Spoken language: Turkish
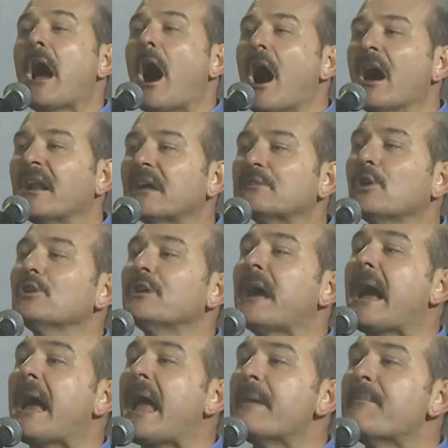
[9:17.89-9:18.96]

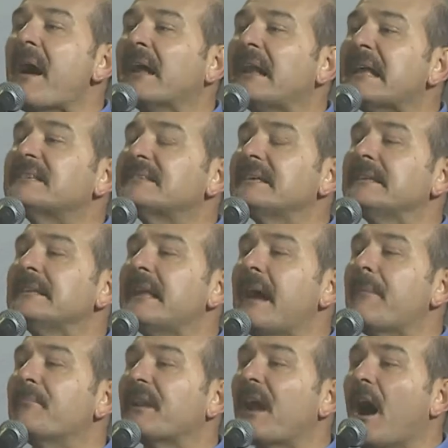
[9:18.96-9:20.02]
Anadolu'ya emanetsin
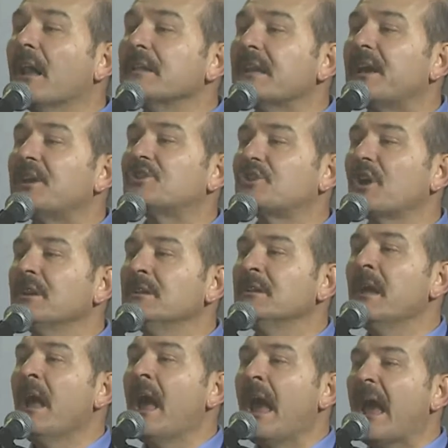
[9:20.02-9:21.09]
diyen bir anlayışın
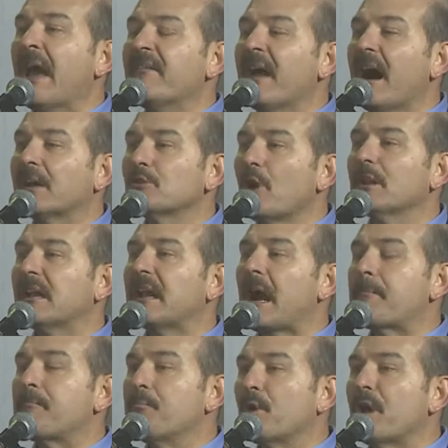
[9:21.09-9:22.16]
evladı
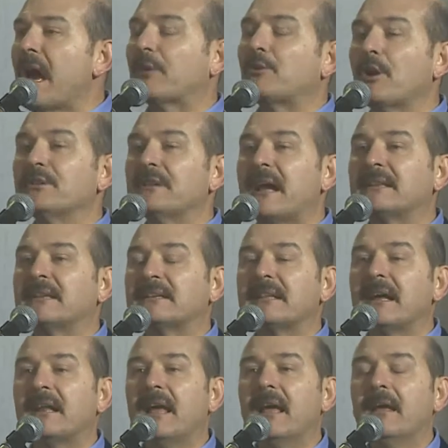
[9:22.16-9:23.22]
olarak buraya
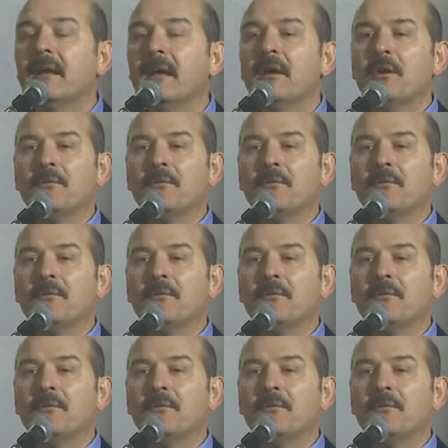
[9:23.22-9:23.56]
gönderdikleri